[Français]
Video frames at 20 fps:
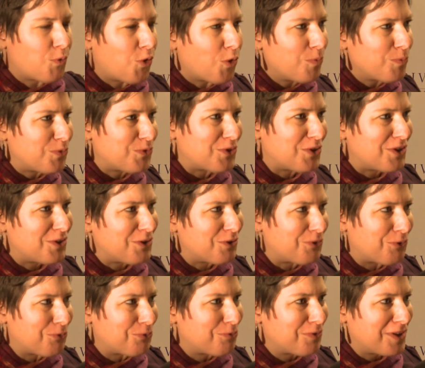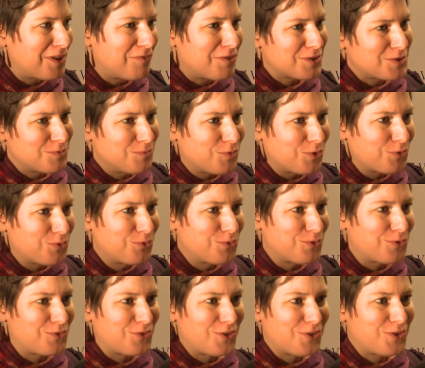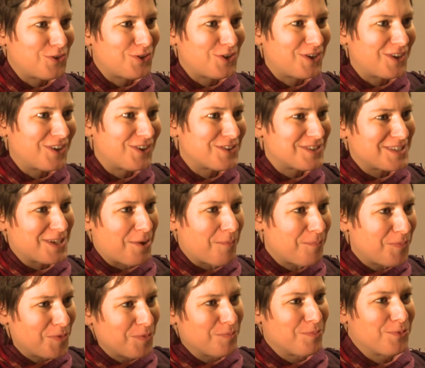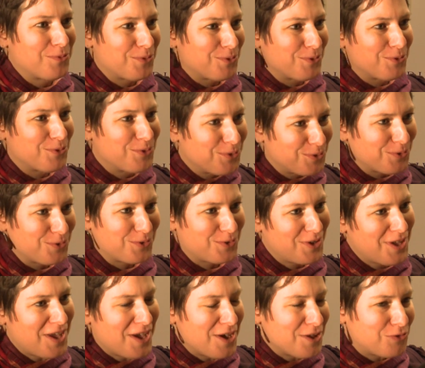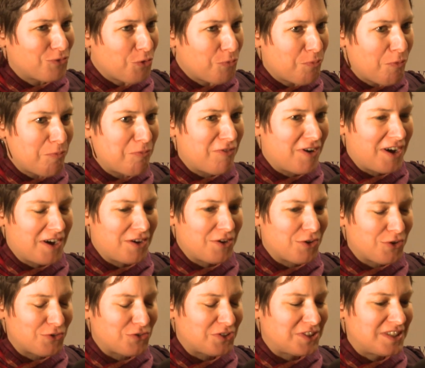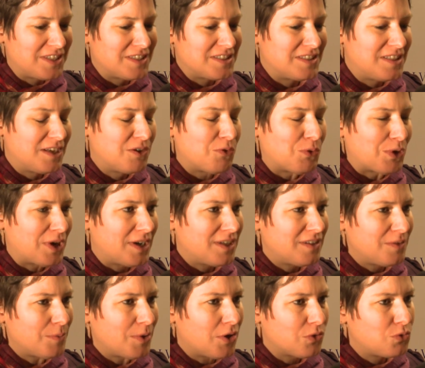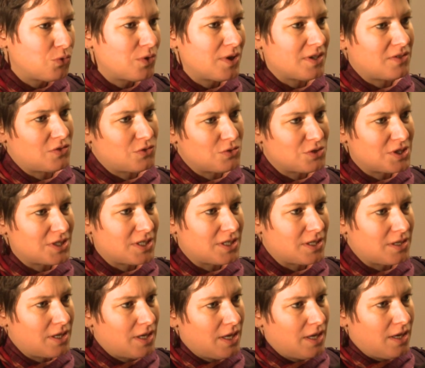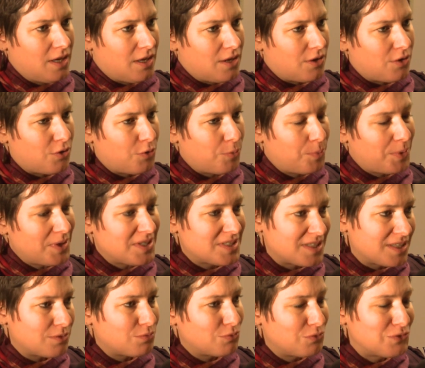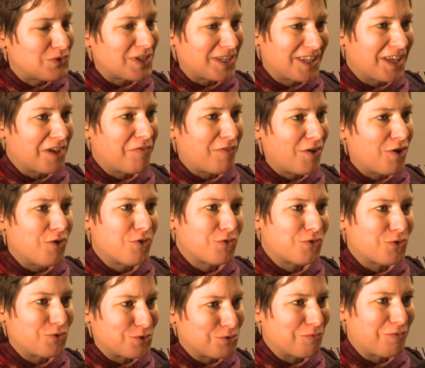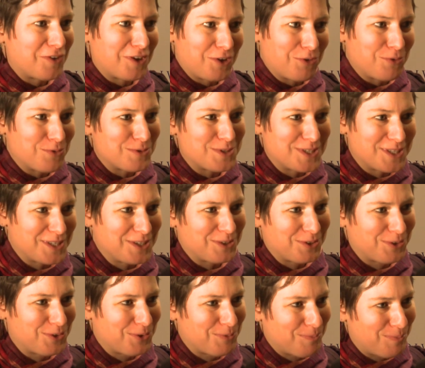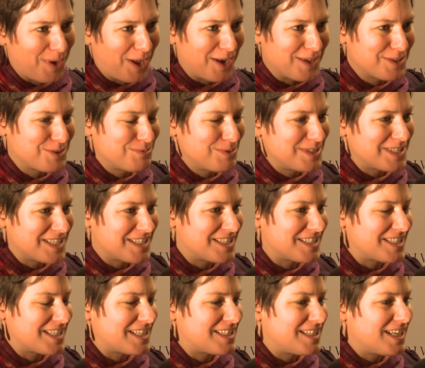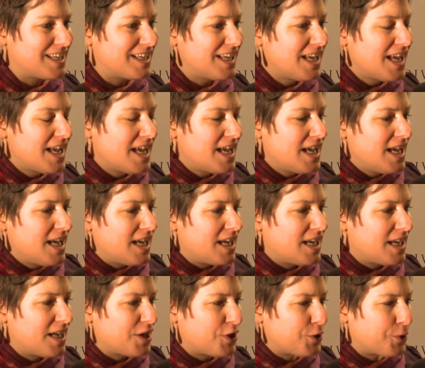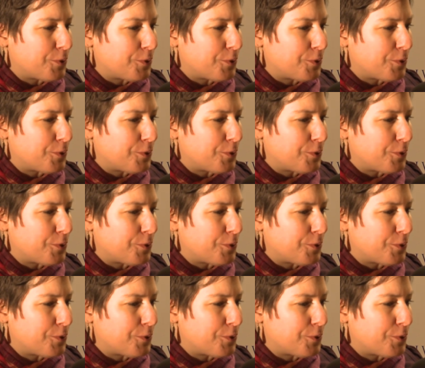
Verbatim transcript: comme euh, on vient d'avoir seulement deux heures, euh, c'est un petit peu euh, tôt pour pouvoir ressortir des idées concrètes, mais en tout cas, ce que j'ai repris, c'est toute une série de références que je vais creuser par la suite, ça c'est certain. Et